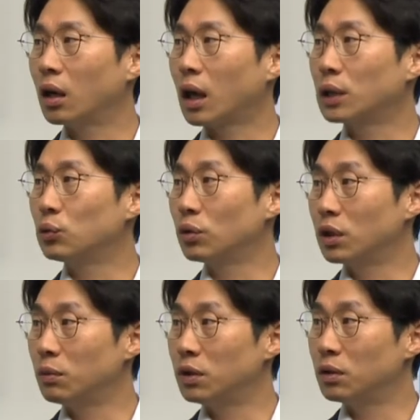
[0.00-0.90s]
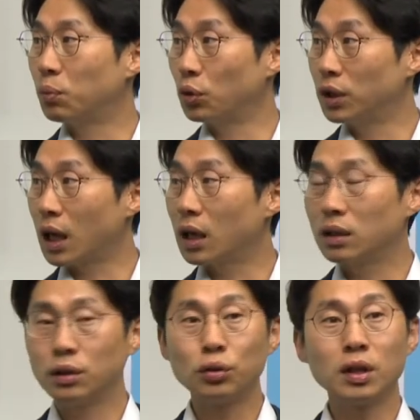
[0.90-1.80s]
안 좋을 기미를 보이나?
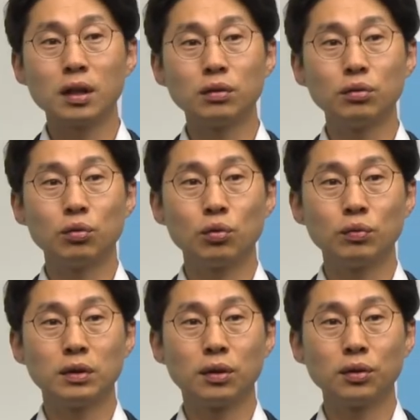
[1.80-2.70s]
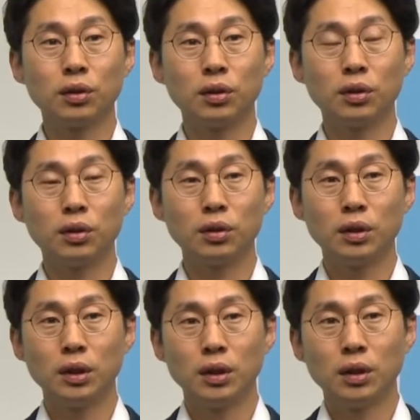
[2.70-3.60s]
이런 생각들도 좀 들어서
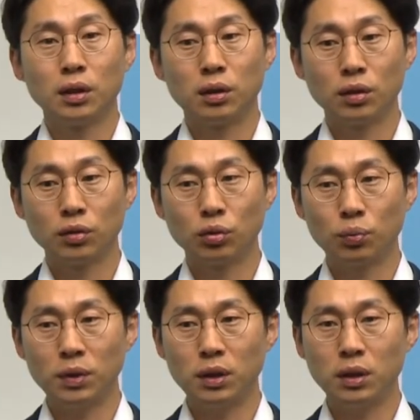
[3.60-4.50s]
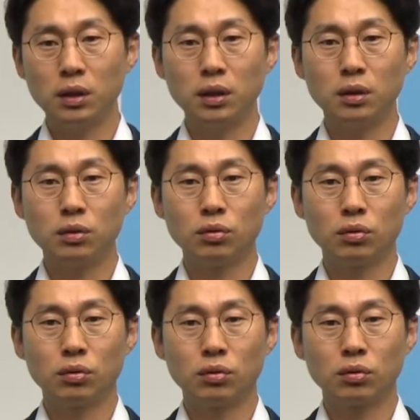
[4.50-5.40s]
어, 소비
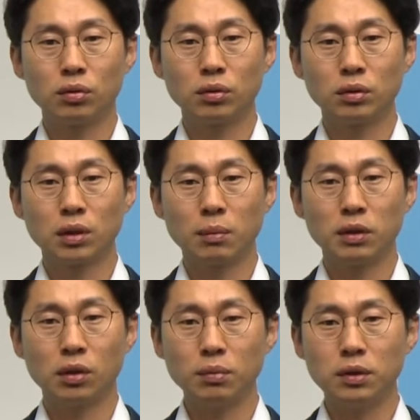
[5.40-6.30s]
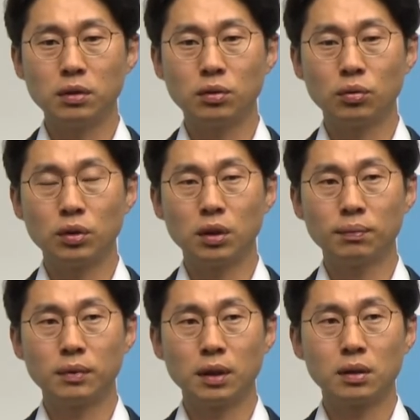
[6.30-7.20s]
쪽, 그 다음에 서비스 쪽
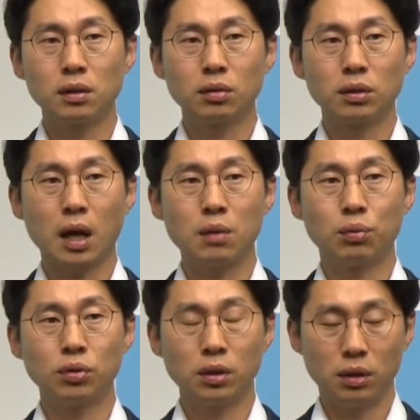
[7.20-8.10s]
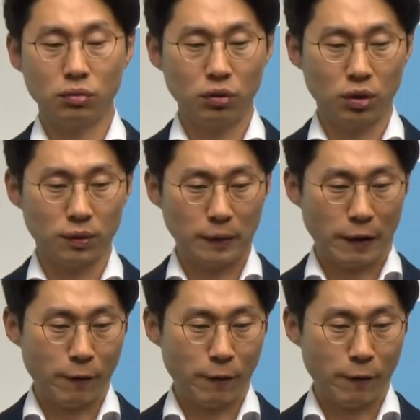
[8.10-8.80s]
기업들의 실적은 잘 보셔야 되고요. 음.